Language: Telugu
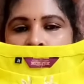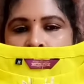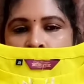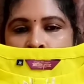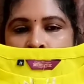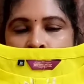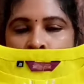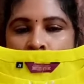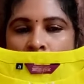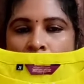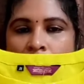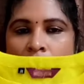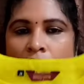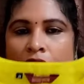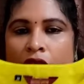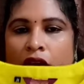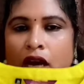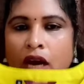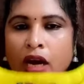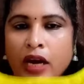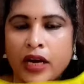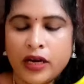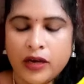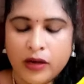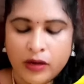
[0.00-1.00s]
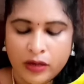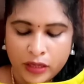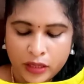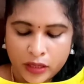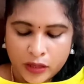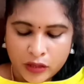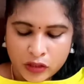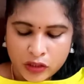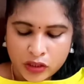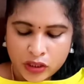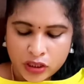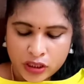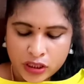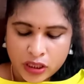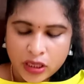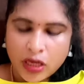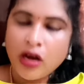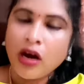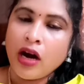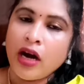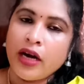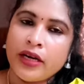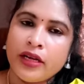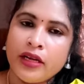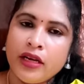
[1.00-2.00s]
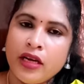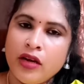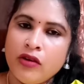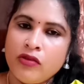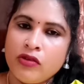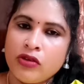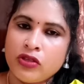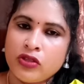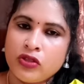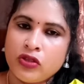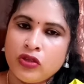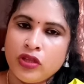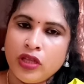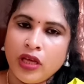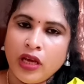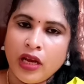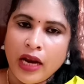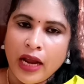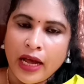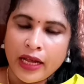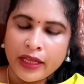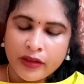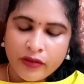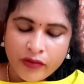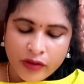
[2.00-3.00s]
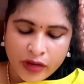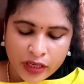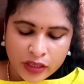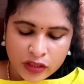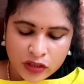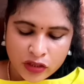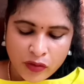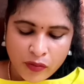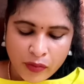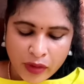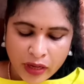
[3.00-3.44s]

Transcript: వస్తుందండి కాటన్ ఇది వచ్చేసి కాటన్లో వస్తుంది క్లాత్ వైజ్